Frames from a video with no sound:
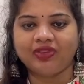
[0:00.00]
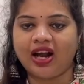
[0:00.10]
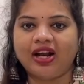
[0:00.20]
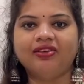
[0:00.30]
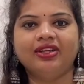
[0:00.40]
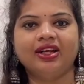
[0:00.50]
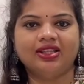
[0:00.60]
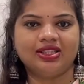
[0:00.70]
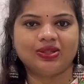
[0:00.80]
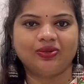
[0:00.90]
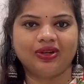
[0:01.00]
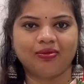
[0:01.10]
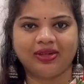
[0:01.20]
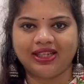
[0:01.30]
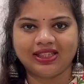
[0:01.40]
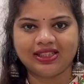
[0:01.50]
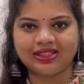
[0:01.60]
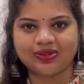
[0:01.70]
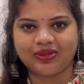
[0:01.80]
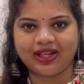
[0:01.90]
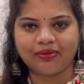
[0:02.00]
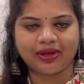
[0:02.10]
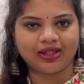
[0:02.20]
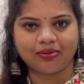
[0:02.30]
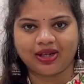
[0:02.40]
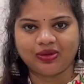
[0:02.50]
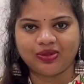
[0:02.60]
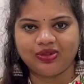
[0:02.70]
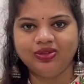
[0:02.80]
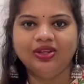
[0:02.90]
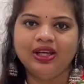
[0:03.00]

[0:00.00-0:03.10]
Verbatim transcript: హడావిడిగా తీసుకున్నాం రిటర్న్ తీసుకోండి అని మాత్రం అడగొద్దు